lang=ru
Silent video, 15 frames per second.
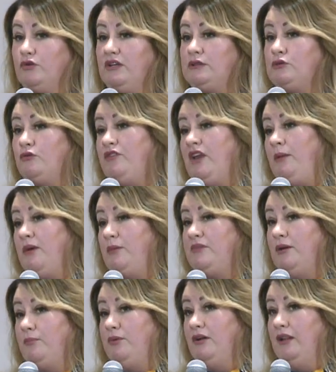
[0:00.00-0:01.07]
На то время
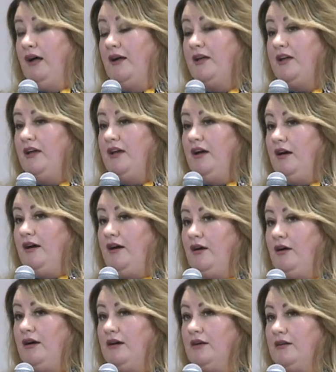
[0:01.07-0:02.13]
мне было,
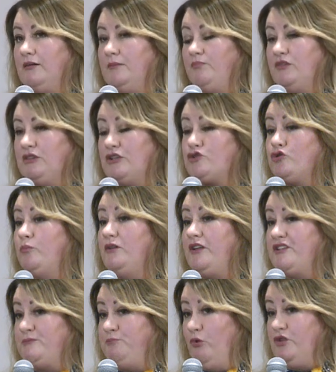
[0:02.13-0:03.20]
э, должно
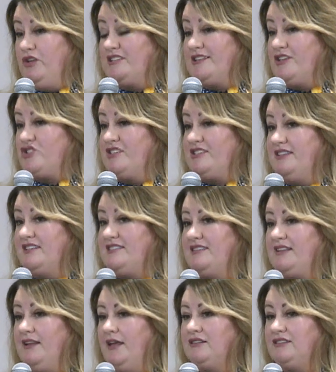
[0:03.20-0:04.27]
было исполниться
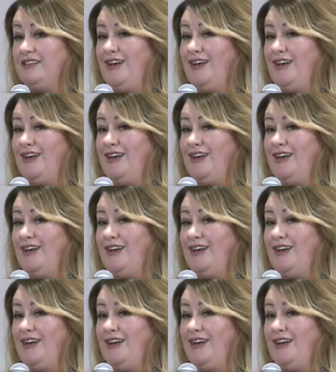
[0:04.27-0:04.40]
16 лет.